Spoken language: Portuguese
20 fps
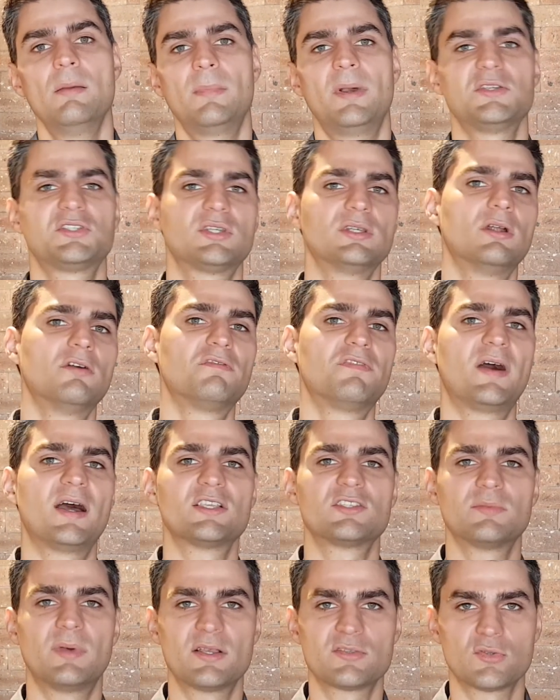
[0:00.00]
mas que não
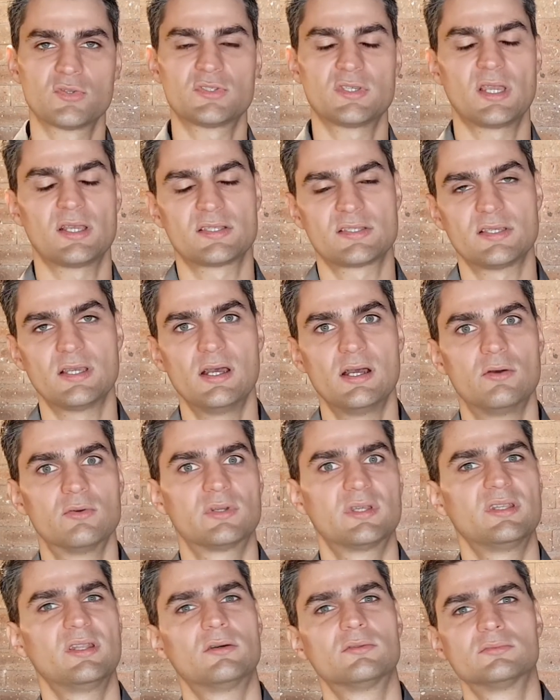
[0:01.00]
faz uma
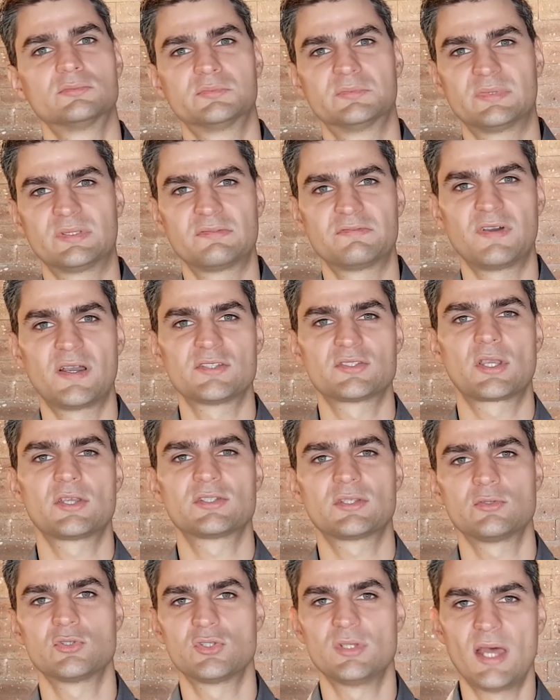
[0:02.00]
associação, que não faz
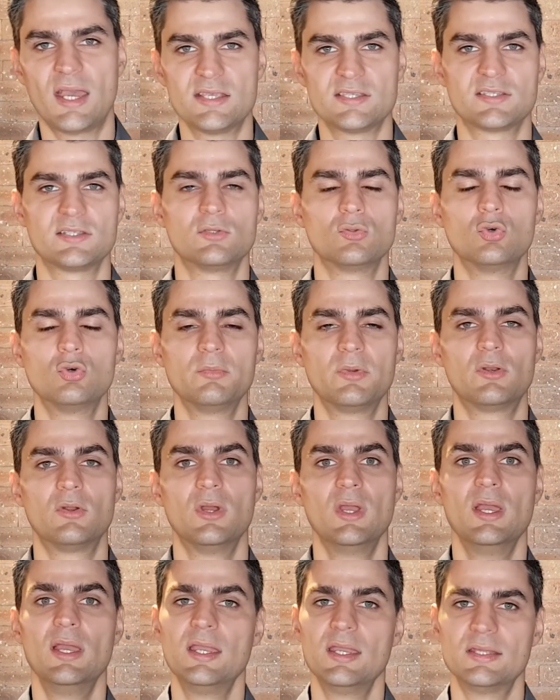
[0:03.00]
questão de dar esse número.